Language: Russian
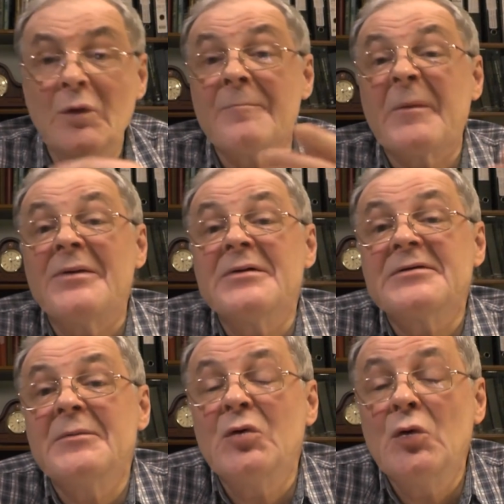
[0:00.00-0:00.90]
Ну,
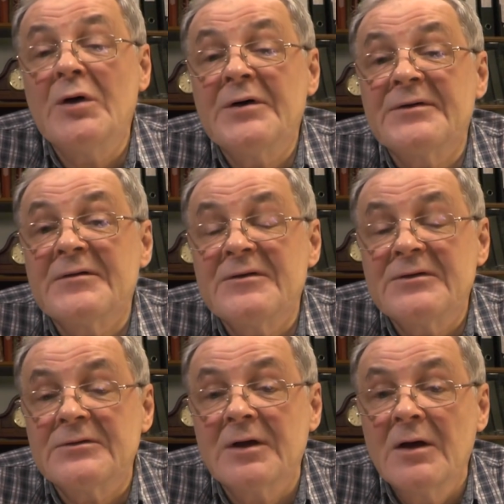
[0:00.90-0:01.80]
конечно, многое
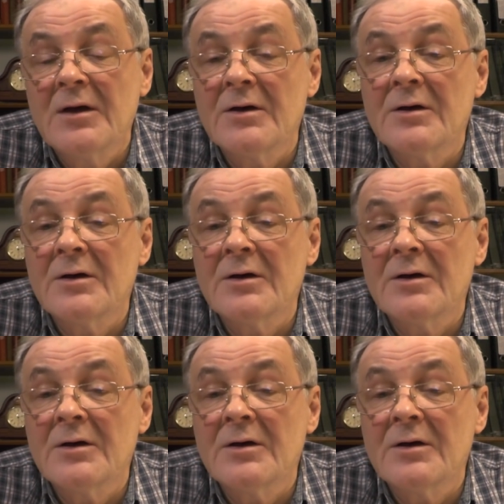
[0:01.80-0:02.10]
зависит э,